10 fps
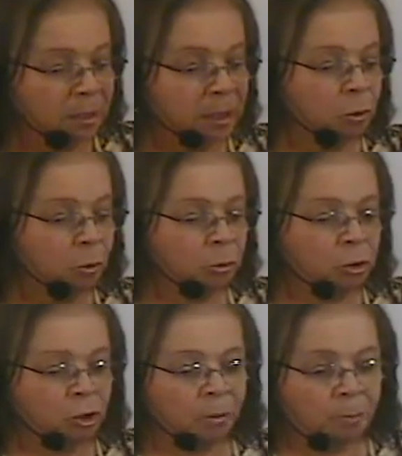
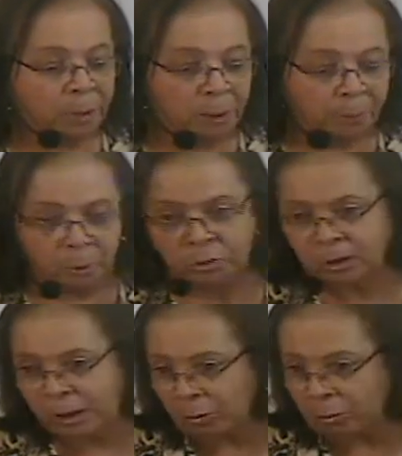Segundo John
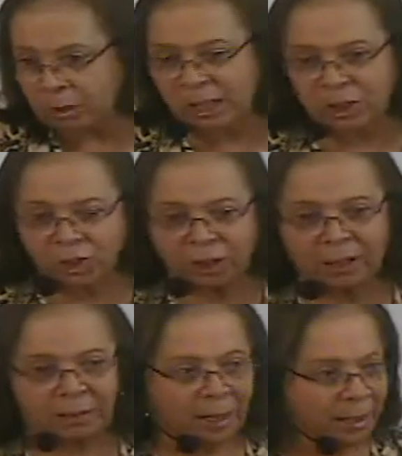Peoples, que é o cientista
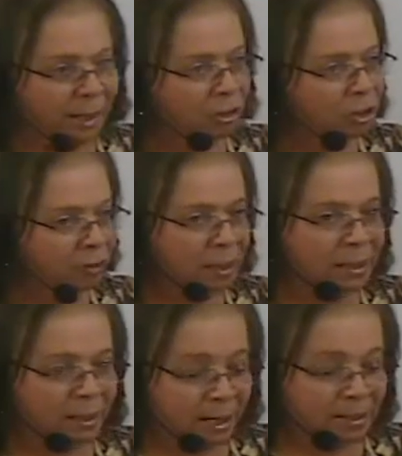que me encarregado de
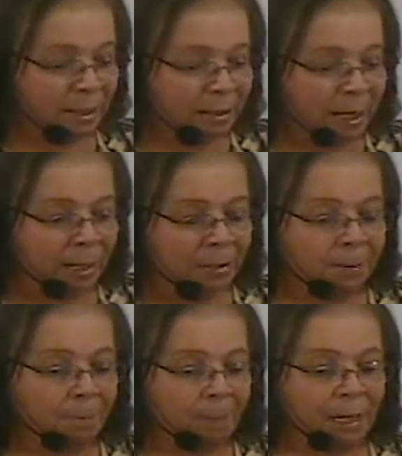fazer essa
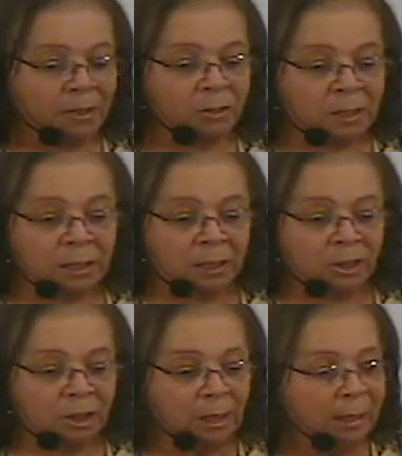análise, ele diz o
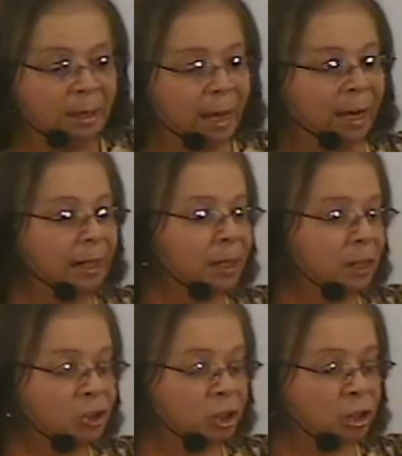seguinte: a
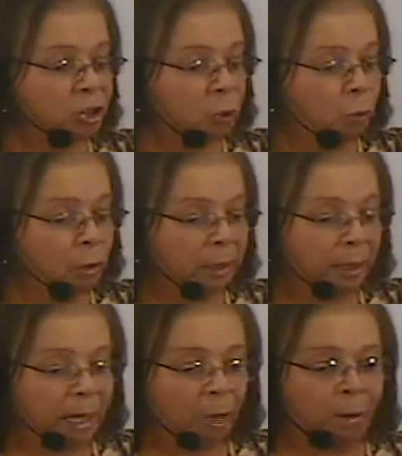energia
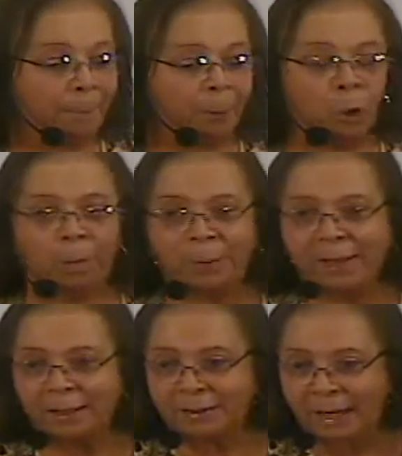escura é uma
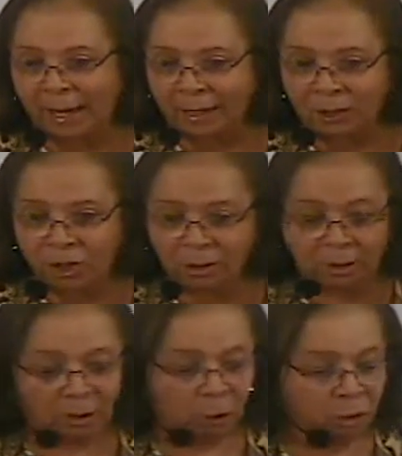
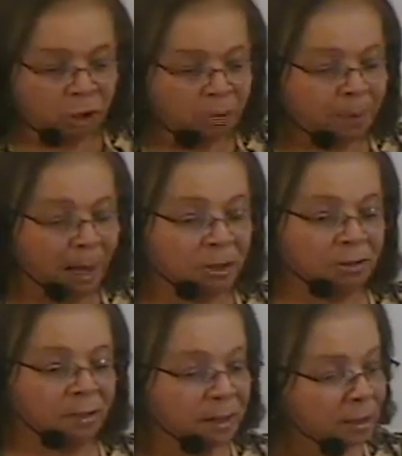propriedade do
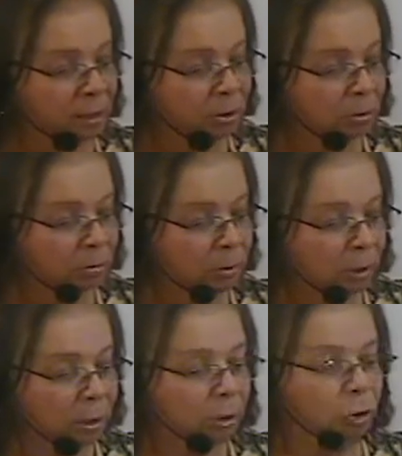espaço vazio,
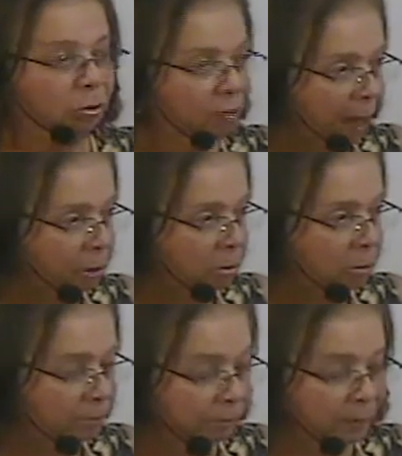do
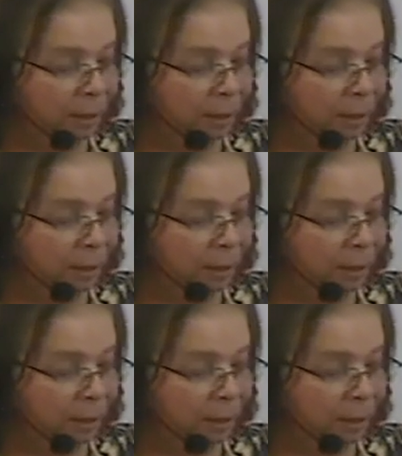vácuo.